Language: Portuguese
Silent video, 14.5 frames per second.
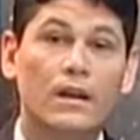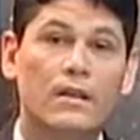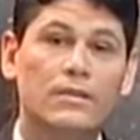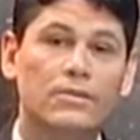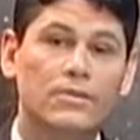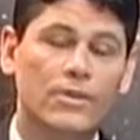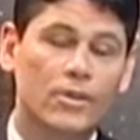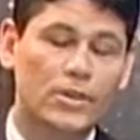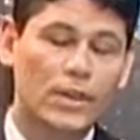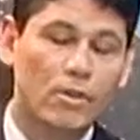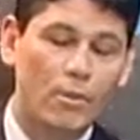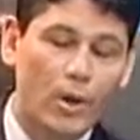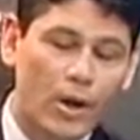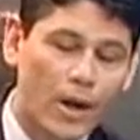De volta com o
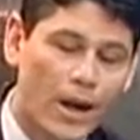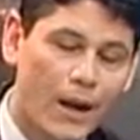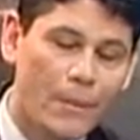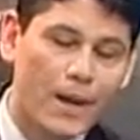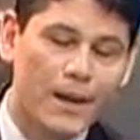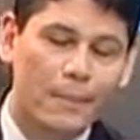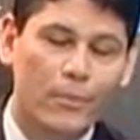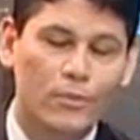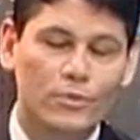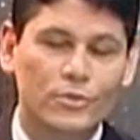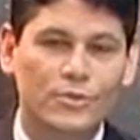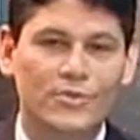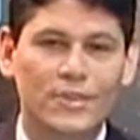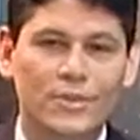programa Ponto
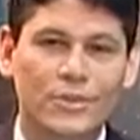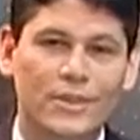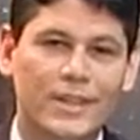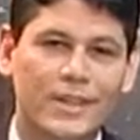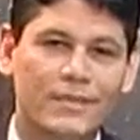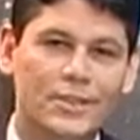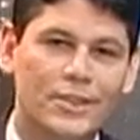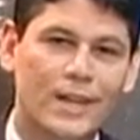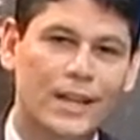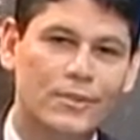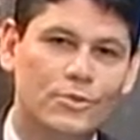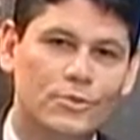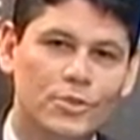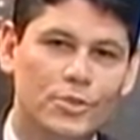de Vista, o entrevistado
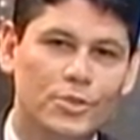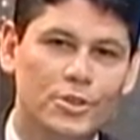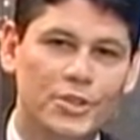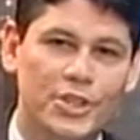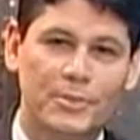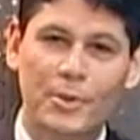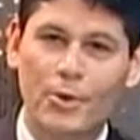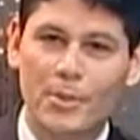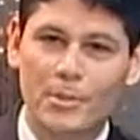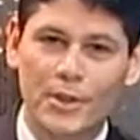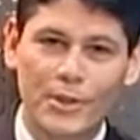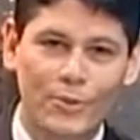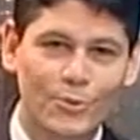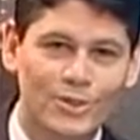de hoje é meu
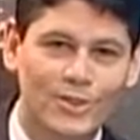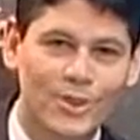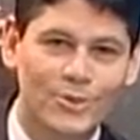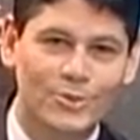amigo Celso